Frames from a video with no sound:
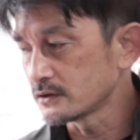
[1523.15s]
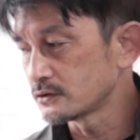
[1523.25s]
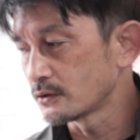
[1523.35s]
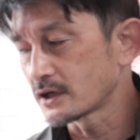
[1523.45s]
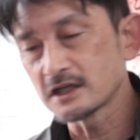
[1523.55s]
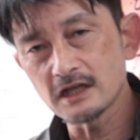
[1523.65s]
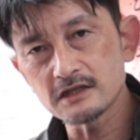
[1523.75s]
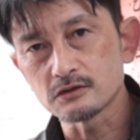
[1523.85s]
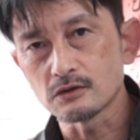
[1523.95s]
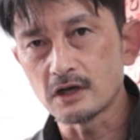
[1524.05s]
動画でね、
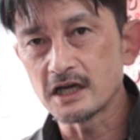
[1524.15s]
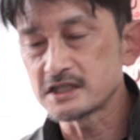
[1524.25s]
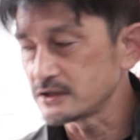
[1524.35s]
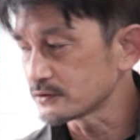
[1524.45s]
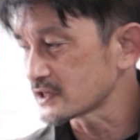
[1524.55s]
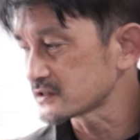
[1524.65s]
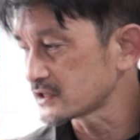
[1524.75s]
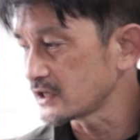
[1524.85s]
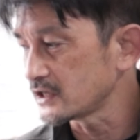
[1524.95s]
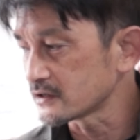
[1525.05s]
ちょっと配信をさせ
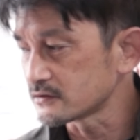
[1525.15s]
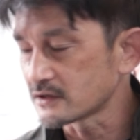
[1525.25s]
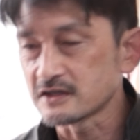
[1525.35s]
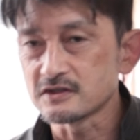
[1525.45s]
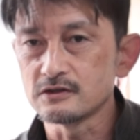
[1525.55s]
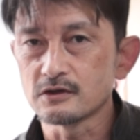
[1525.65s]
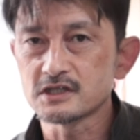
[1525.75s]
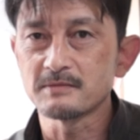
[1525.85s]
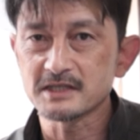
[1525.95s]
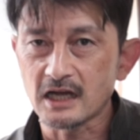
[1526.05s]
ていただく決意を
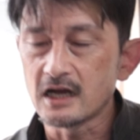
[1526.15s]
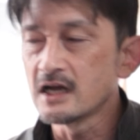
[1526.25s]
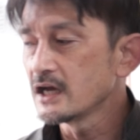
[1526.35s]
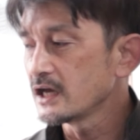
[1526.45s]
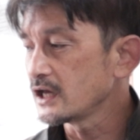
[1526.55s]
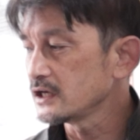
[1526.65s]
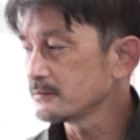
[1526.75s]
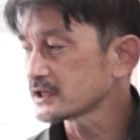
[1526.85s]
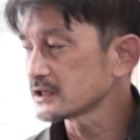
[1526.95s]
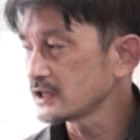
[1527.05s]
しました。未
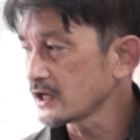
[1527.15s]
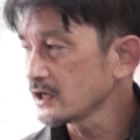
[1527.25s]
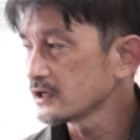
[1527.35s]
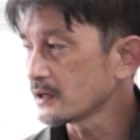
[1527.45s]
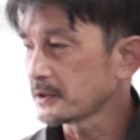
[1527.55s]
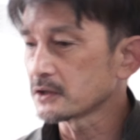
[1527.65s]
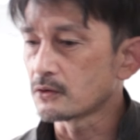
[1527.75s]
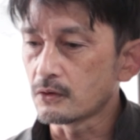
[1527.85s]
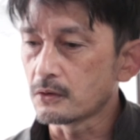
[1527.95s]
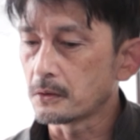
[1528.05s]
だにね、やっぱり
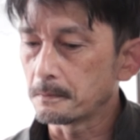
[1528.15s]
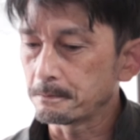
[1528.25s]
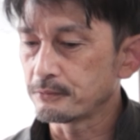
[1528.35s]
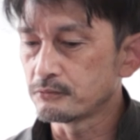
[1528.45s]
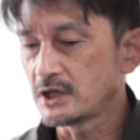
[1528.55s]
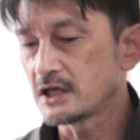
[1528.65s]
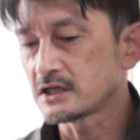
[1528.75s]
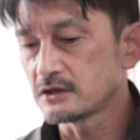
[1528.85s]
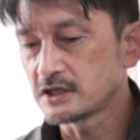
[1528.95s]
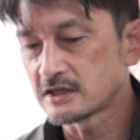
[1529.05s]
こう、
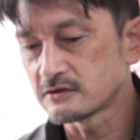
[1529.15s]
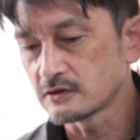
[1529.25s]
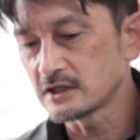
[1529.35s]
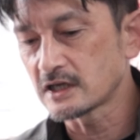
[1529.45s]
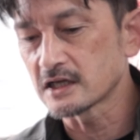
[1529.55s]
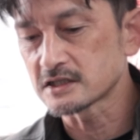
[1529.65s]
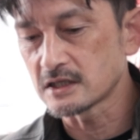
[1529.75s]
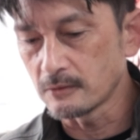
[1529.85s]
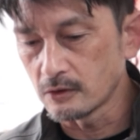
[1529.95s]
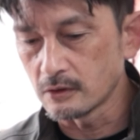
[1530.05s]
ブレーキの引きずりに関し
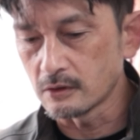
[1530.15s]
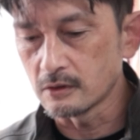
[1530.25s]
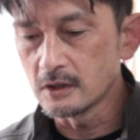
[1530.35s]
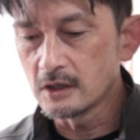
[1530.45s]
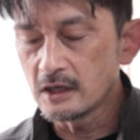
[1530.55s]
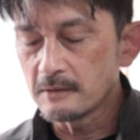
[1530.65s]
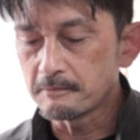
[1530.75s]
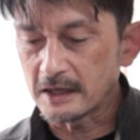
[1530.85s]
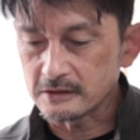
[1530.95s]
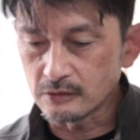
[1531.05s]
ても、
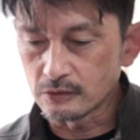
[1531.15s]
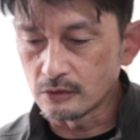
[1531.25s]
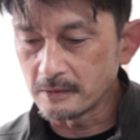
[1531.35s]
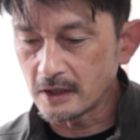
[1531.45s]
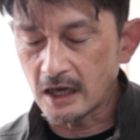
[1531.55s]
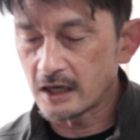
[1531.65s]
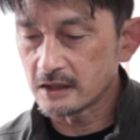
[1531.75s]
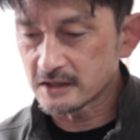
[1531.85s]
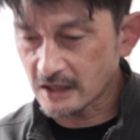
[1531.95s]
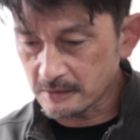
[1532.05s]
パッドの
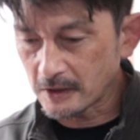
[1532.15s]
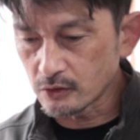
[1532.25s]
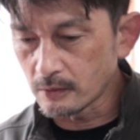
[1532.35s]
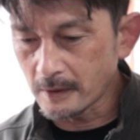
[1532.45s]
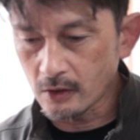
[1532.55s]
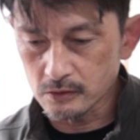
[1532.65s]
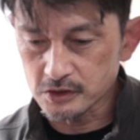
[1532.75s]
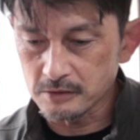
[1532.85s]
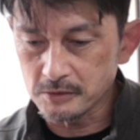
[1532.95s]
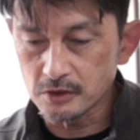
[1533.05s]
キャリパーのオーバーホール
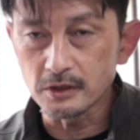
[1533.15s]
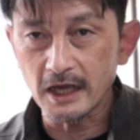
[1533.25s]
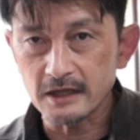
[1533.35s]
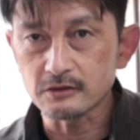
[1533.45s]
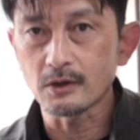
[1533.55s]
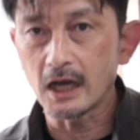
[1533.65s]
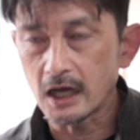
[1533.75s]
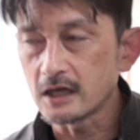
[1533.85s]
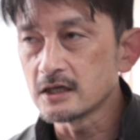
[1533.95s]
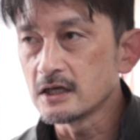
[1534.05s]
してみようやと
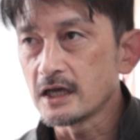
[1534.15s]
か、